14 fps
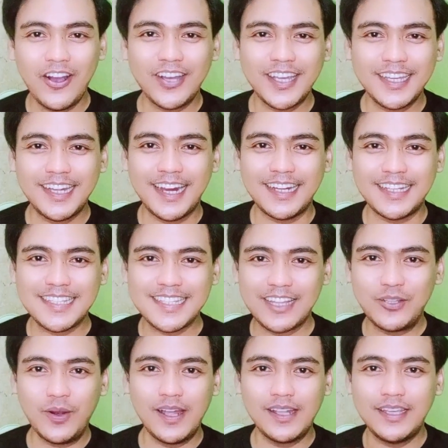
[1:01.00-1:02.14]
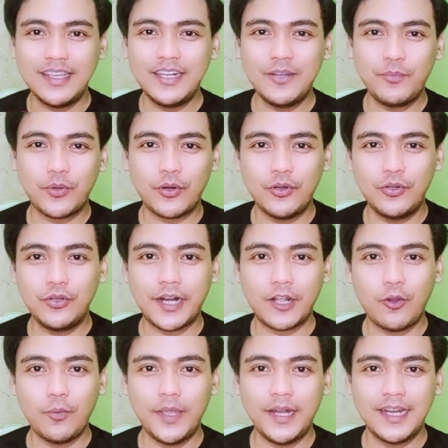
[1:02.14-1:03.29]
Oke okay guys, satu lagi nih produk
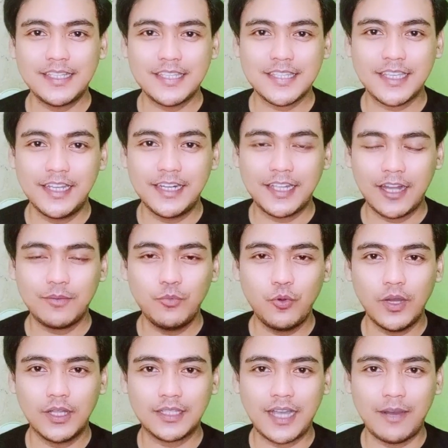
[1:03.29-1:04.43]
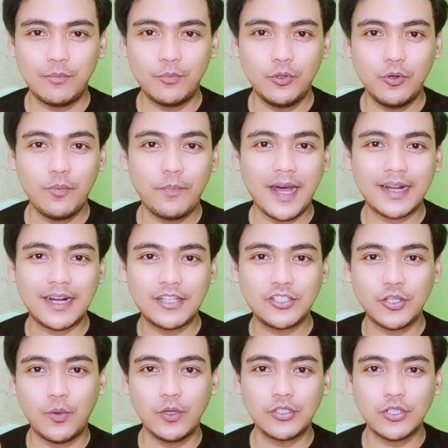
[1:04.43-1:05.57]
rekomendasi skincare buat kamu para
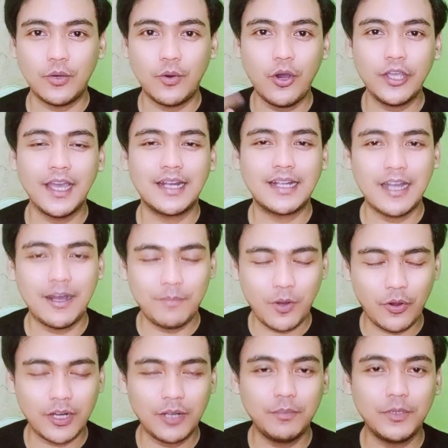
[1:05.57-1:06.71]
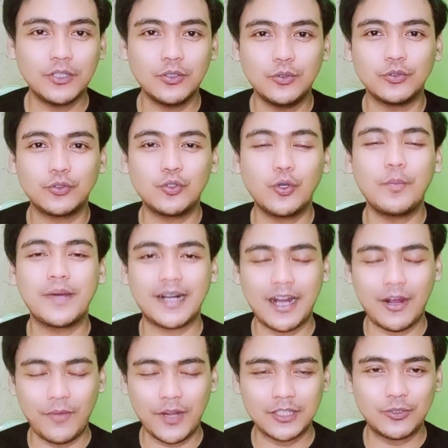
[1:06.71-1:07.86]
cowok-cowok yang nggak mau ribet untuk
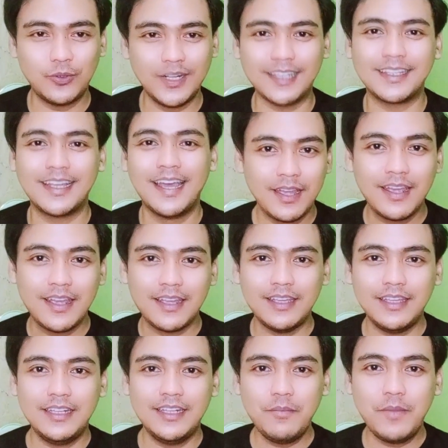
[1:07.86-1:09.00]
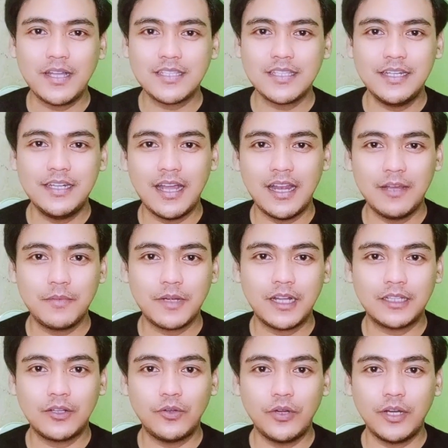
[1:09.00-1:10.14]
merawat kulit. Ini masih dalam
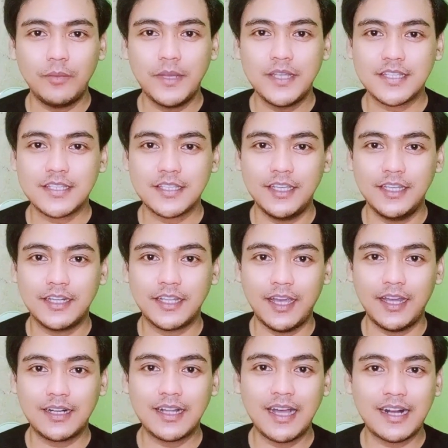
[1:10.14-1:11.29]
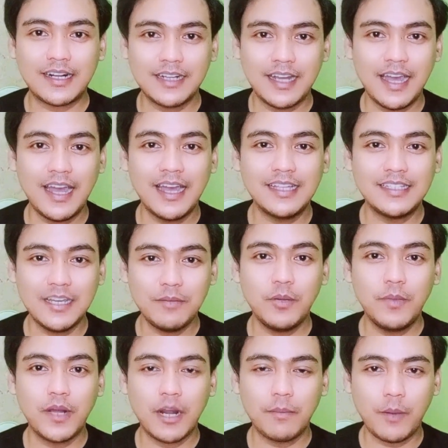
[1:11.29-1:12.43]
kategori basic skincare karena hanya
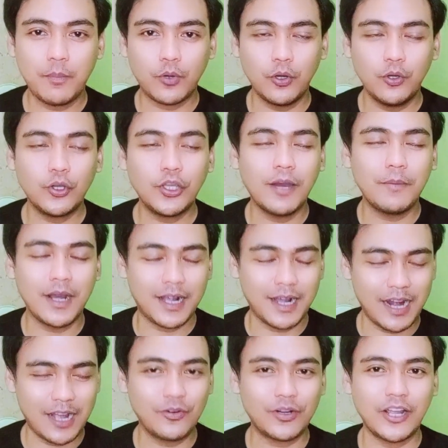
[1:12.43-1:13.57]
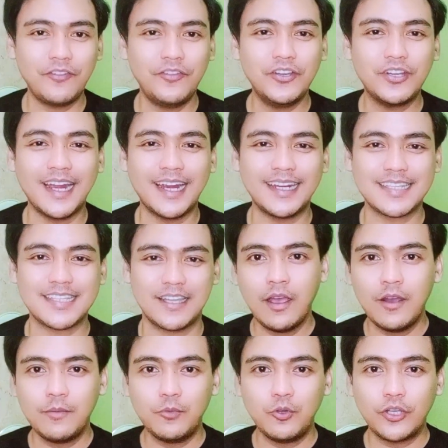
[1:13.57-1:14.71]
beberapa produk yang bakal aku review guys.
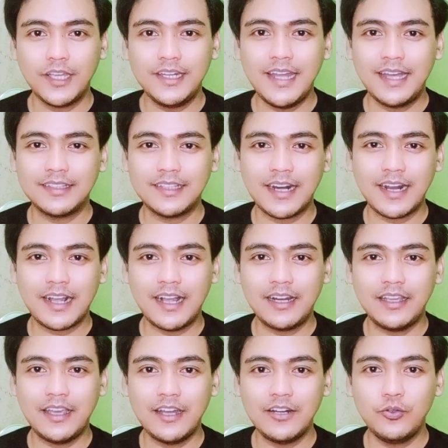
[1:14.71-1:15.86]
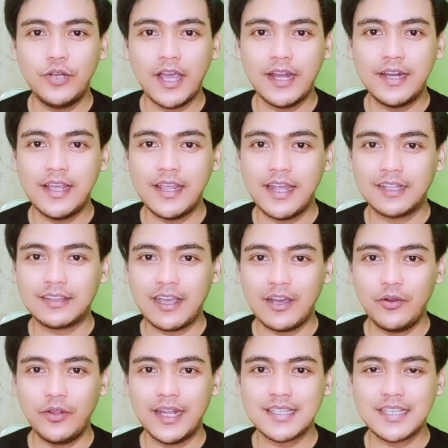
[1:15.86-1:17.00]
Mungkin di antara kalian udah ada yang
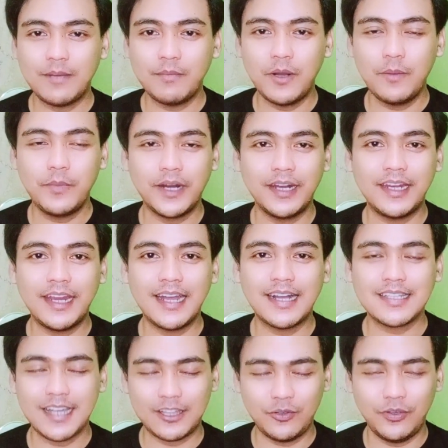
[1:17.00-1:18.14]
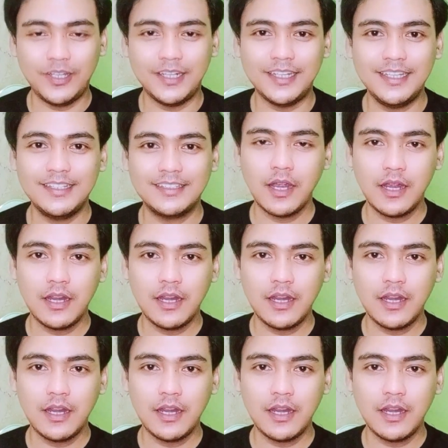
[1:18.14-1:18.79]
tahu ya sama brand yang satu ini.